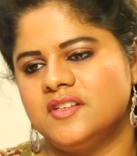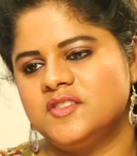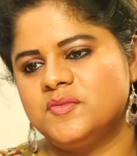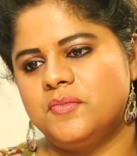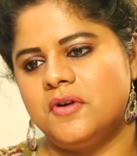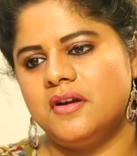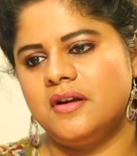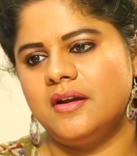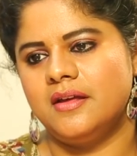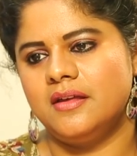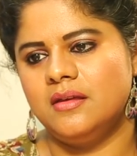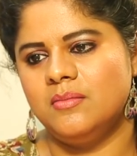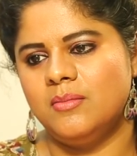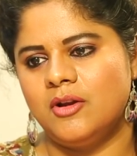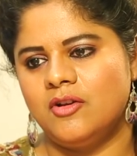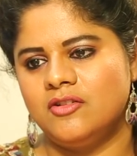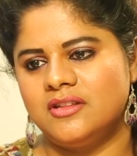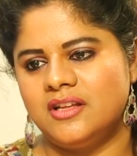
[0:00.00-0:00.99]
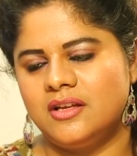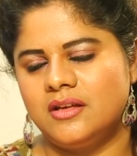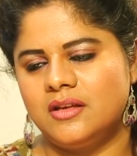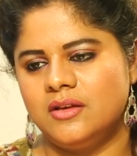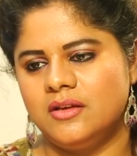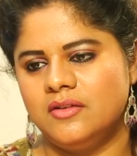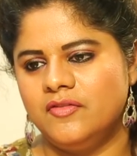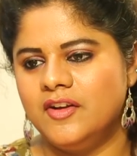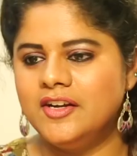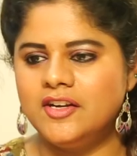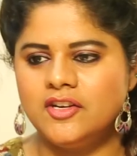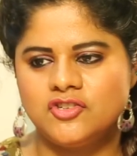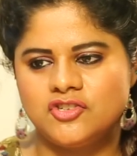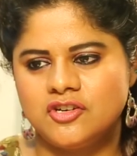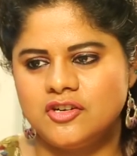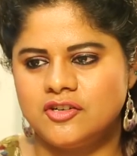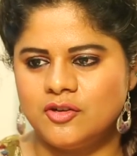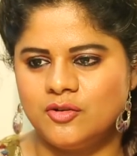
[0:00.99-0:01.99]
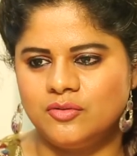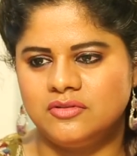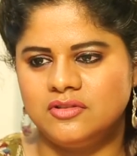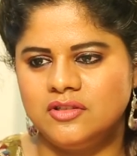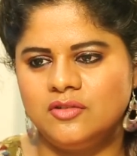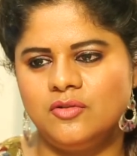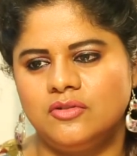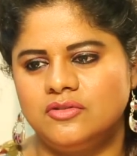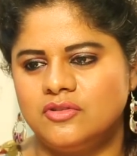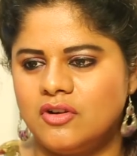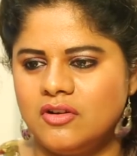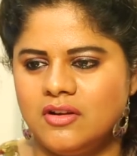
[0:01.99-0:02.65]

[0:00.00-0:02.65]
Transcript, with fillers: రెస్పాండ్ అయ్యి మనం తనకి వెయిట్ ఇచ్చినట్టు అవుతుంది కొద్ది